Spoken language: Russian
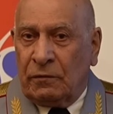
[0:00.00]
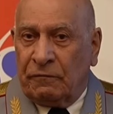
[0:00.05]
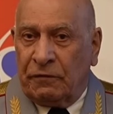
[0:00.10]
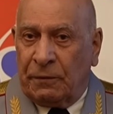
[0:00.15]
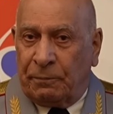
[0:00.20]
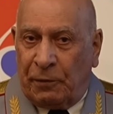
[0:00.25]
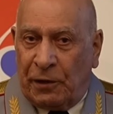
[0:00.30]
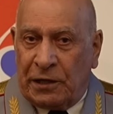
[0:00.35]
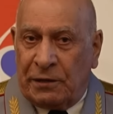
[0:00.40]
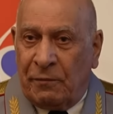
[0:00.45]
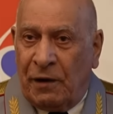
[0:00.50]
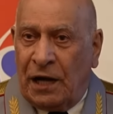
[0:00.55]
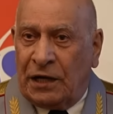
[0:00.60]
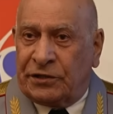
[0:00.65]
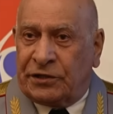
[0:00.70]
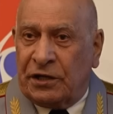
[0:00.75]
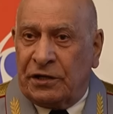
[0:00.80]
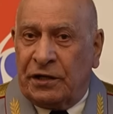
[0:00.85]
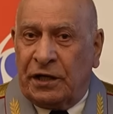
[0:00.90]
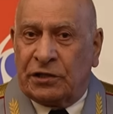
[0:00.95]
Вы
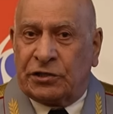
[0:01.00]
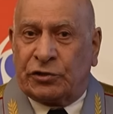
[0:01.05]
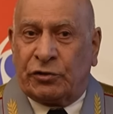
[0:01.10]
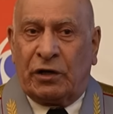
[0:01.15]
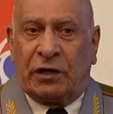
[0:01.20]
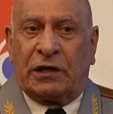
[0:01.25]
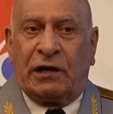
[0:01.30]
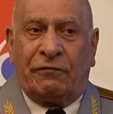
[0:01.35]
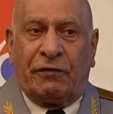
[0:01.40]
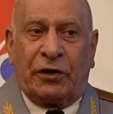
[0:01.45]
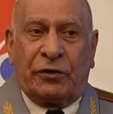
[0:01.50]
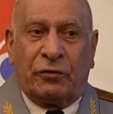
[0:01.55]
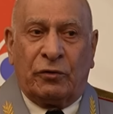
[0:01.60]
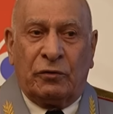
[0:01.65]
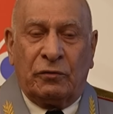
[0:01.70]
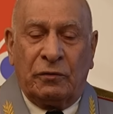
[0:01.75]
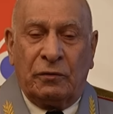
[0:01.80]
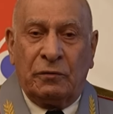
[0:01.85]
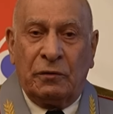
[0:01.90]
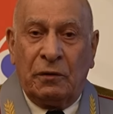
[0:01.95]
понимаете, не что я
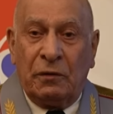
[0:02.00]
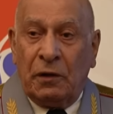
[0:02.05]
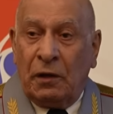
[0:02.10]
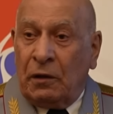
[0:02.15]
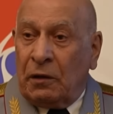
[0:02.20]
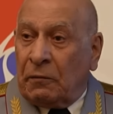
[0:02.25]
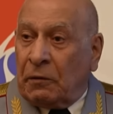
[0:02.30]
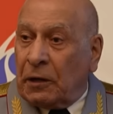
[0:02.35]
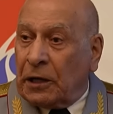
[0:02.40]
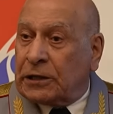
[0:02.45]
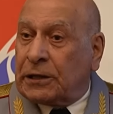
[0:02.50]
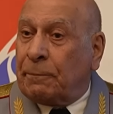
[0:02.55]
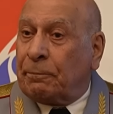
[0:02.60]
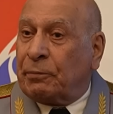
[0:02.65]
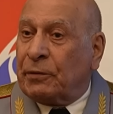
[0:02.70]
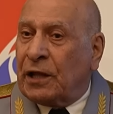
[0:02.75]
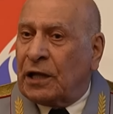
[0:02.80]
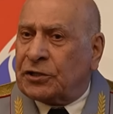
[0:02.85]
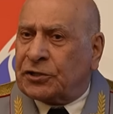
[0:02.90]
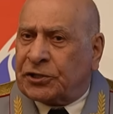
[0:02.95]
говорю? Это
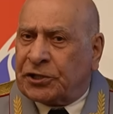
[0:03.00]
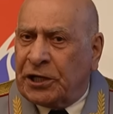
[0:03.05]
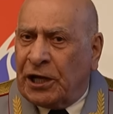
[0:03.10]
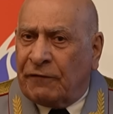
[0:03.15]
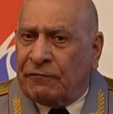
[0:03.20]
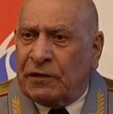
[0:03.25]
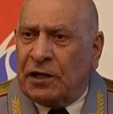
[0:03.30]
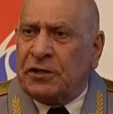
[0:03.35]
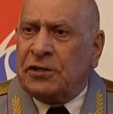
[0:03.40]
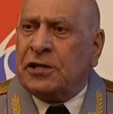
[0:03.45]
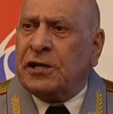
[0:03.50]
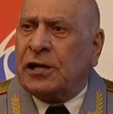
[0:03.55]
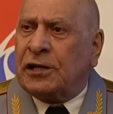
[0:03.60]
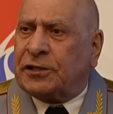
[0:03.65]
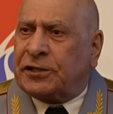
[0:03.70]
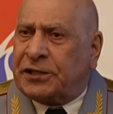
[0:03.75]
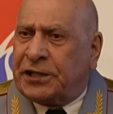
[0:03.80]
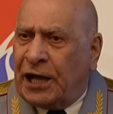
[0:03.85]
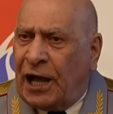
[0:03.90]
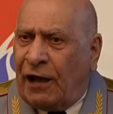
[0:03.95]
плачевно,
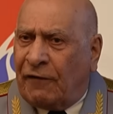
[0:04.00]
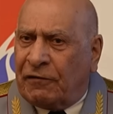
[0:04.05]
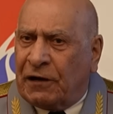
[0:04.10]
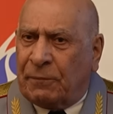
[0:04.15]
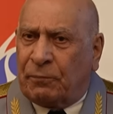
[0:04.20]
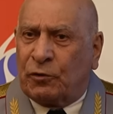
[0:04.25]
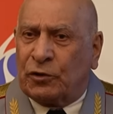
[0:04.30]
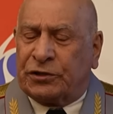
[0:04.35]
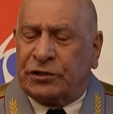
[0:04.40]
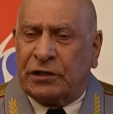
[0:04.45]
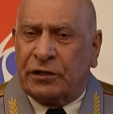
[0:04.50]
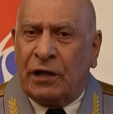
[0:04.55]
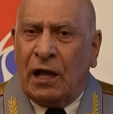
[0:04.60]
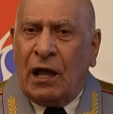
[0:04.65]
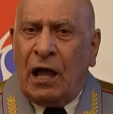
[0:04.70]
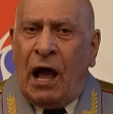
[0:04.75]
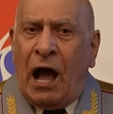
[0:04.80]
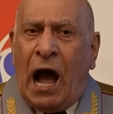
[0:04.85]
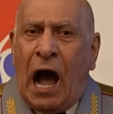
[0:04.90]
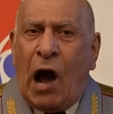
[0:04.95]
нельзя выпустить.
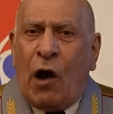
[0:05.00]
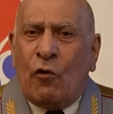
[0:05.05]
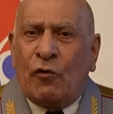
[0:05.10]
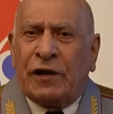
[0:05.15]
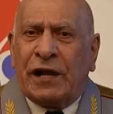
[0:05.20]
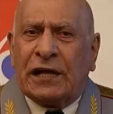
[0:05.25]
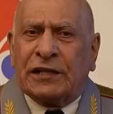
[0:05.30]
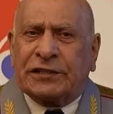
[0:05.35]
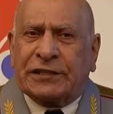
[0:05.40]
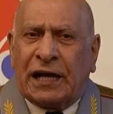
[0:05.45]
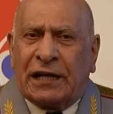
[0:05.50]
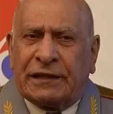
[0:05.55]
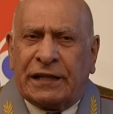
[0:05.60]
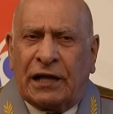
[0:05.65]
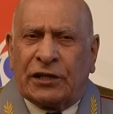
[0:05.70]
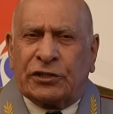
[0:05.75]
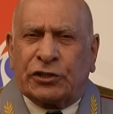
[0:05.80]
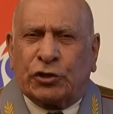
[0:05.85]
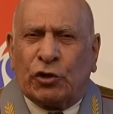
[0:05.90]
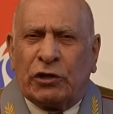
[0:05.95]
А у нас,
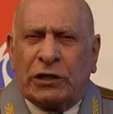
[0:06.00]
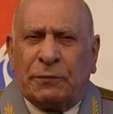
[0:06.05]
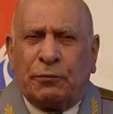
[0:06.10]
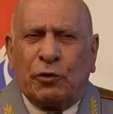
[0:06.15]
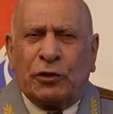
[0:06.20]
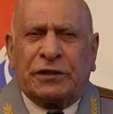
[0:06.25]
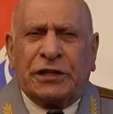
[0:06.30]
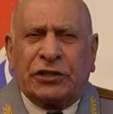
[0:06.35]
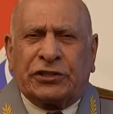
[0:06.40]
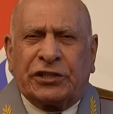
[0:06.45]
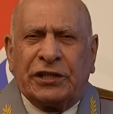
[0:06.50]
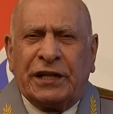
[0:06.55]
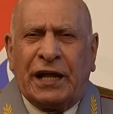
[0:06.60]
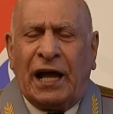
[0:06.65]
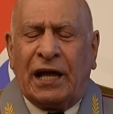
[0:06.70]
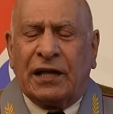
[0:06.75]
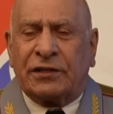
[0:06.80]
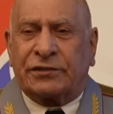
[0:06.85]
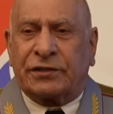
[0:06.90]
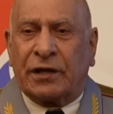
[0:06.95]
когда что-нибудь
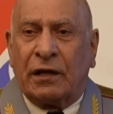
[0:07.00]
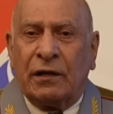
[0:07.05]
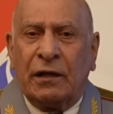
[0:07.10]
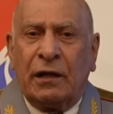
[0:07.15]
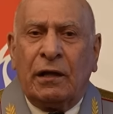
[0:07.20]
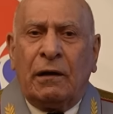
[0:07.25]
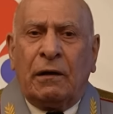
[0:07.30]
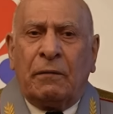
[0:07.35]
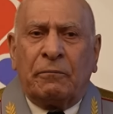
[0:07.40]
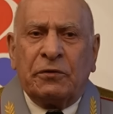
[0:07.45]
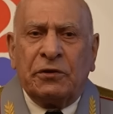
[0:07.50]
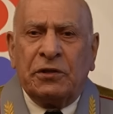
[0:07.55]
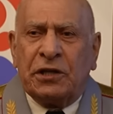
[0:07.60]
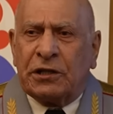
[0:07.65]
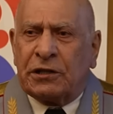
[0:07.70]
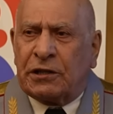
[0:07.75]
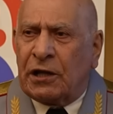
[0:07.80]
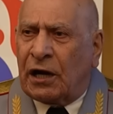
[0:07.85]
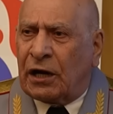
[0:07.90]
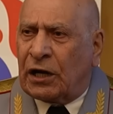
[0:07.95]
начинается,
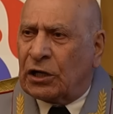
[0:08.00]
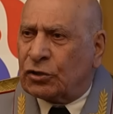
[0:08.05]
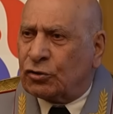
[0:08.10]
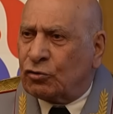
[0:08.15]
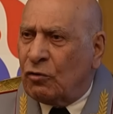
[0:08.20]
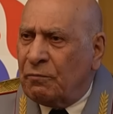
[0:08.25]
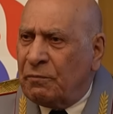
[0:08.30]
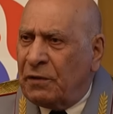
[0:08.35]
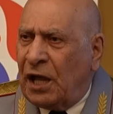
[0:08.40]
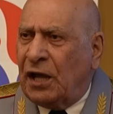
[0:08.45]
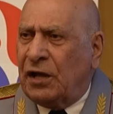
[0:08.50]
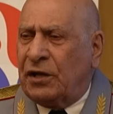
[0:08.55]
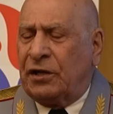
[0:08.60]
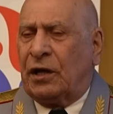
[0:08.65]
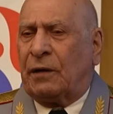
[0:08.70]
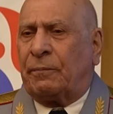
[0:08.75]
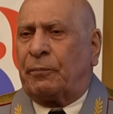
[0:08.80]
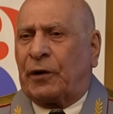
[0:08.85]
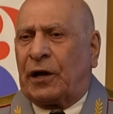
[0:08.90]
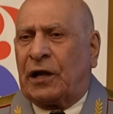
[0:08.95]

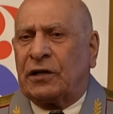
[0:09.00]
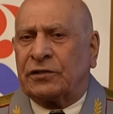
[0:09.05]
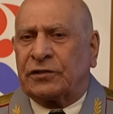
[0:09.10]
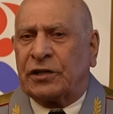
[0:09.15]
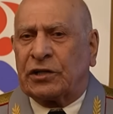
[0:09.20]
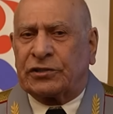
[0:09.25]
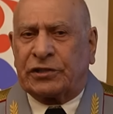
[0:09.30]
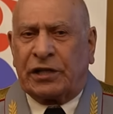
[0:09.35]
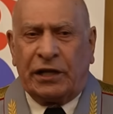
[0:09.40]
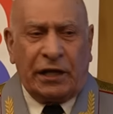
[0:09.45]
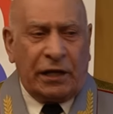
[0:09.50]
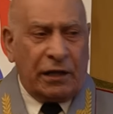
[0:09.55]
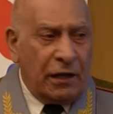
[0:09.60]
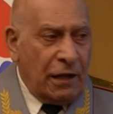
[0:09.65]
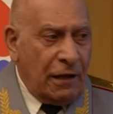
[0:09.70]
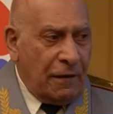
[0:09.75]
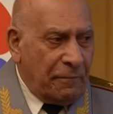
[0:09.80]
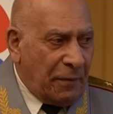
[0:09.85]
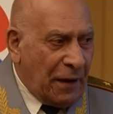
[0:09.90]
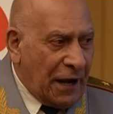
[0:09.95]
недоразумения произошли.
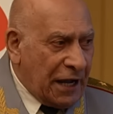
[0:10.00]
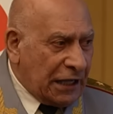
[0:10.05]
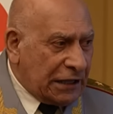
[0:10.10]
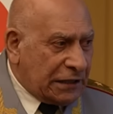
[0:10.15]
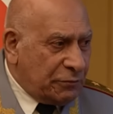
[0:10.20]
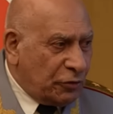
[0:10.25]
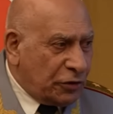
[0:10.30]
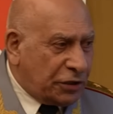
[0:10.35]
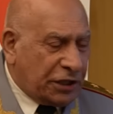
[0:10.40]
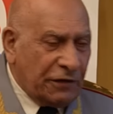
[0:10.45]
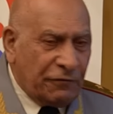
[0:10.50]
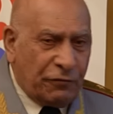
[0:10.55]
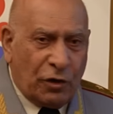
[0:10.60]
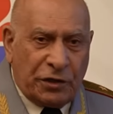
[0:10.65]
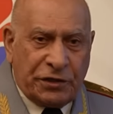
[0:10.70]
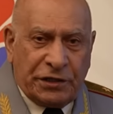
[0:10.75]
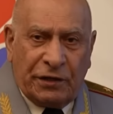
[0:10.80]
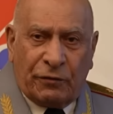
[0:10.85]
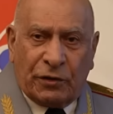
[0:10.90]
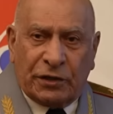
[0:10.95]
Поэтому
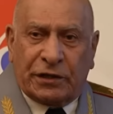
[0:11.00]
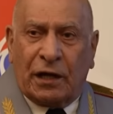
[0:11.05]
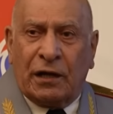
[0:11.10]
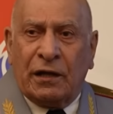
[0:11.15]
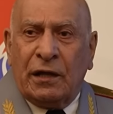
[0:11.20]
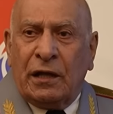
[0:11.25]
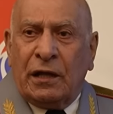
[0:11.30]
сегодня вот...